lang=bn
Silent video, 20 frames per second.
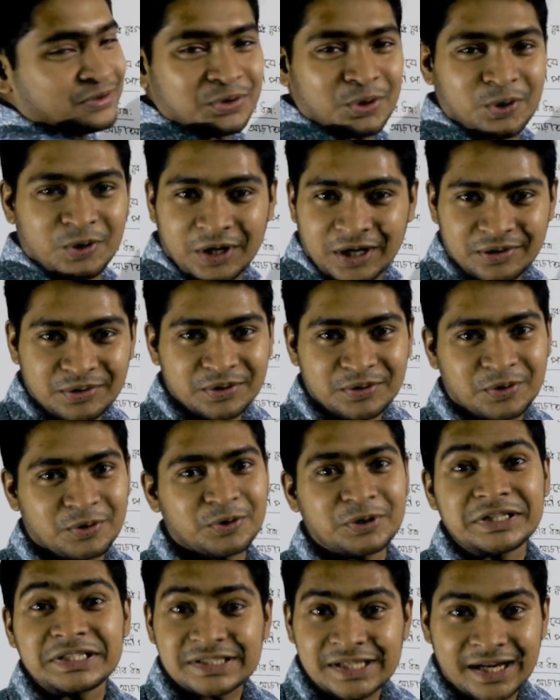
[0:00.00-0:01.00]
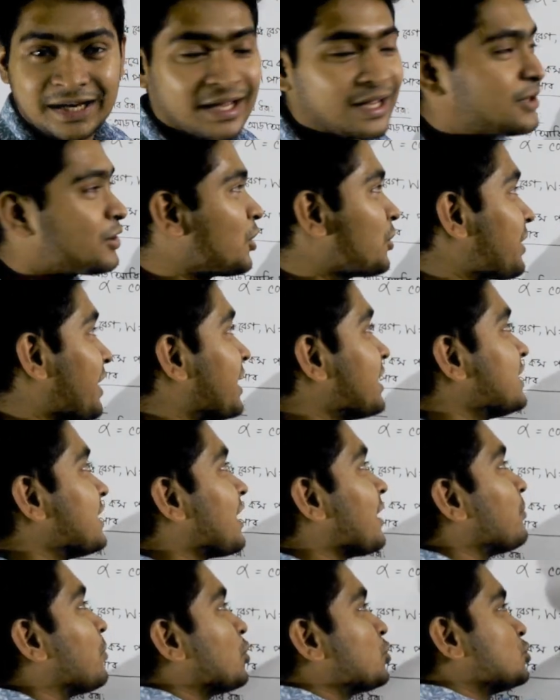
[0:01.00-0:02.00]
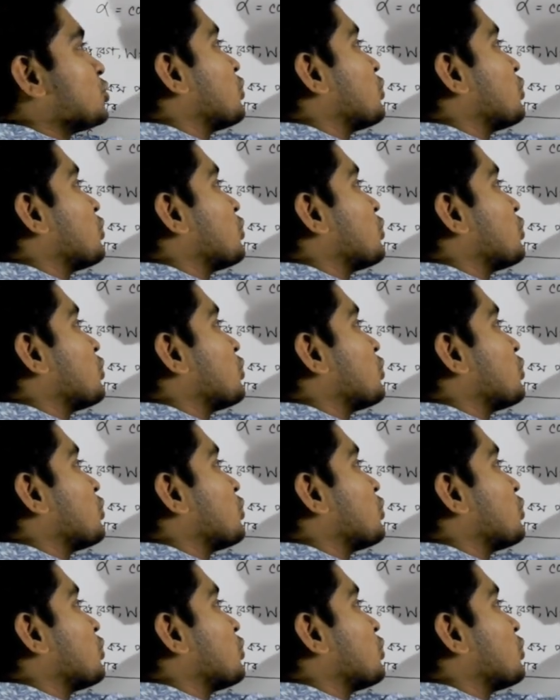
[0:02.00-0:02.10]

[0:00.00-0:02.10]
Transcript: দৌড়ানোর কোনো ইচ্ছা নাই ধরো এইদিকে বন